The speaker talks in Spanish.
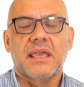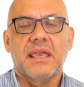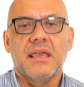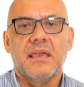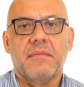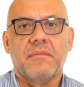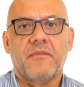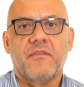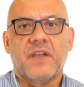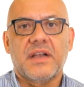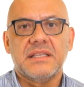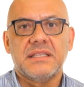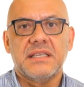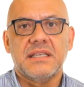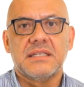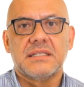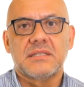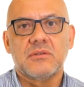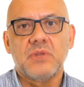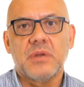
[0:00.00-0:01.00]
que
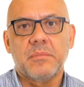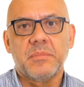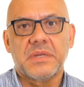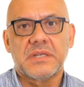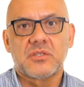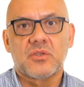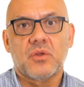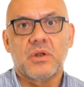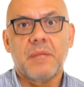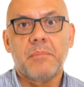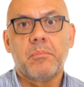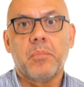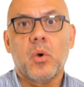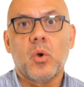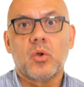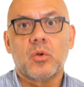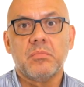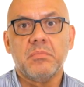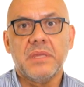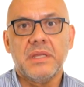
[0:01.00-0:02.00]
fallece una persona
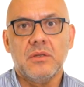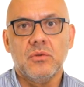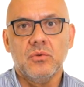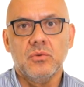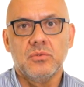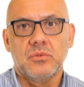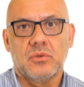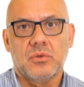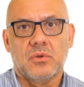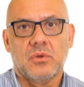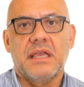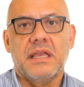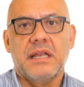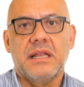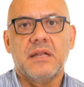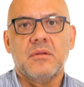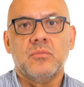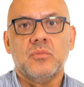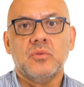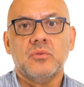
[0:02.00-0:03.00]
por minuto
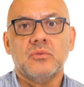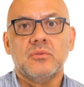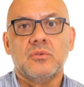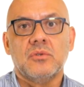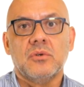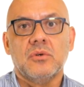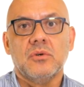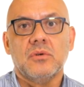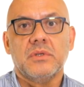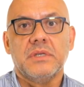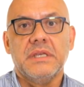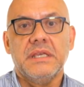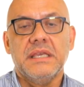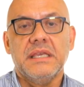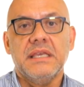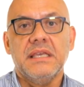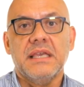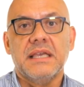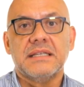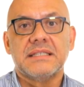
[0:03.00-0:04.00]
en el mundo
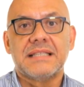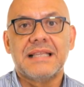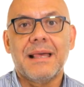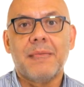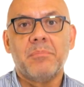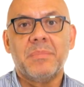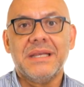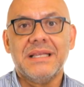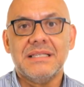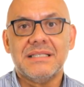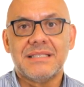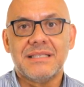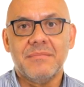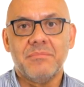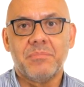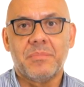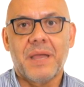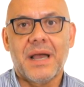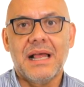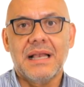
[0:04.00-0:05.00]
y es la
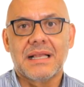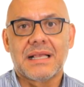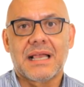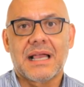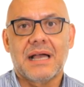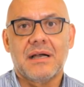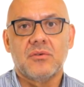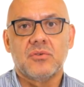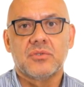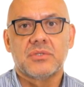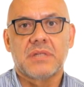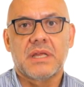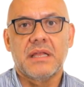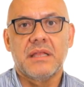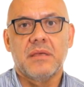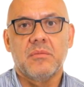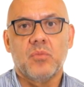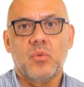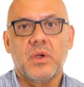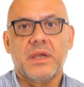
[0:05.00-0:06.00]
principal causa
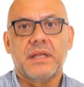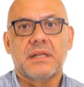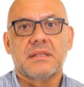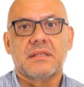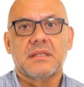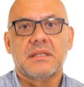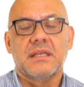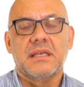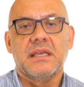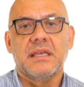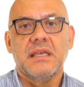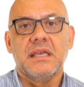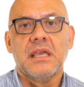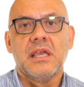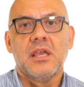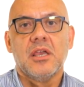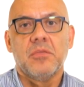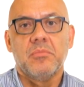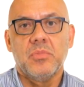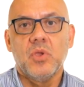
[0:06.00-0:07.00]
de muerte
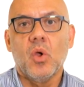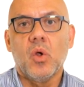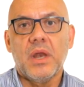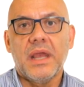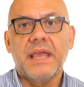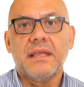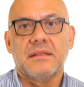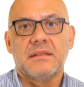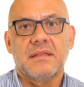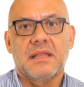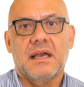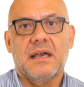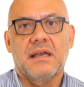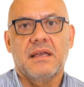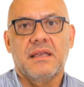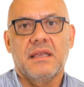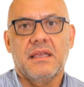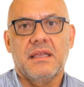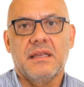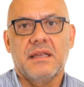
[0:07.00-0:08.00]
violenta
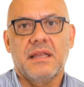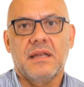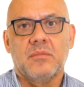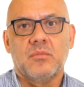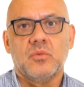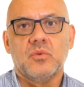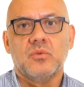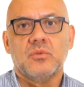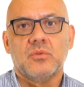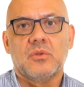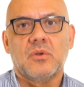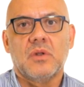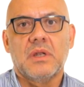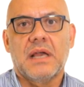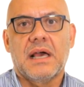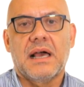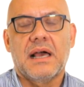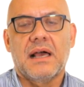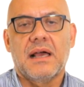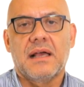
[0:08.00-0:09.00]
en el mundo,
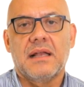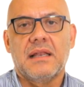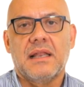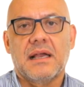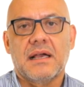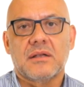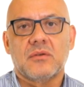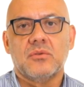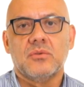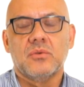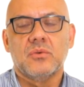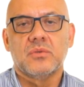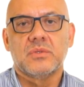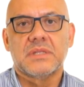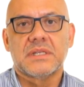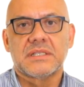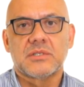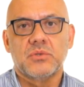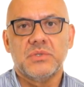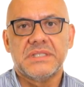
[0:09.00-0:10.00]
la
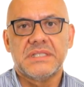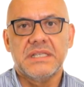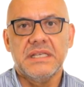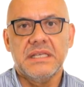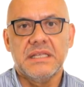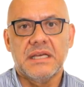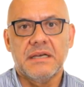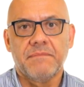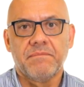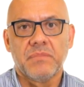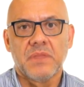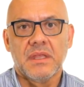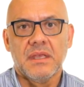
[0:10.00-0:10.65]
conducta suicida.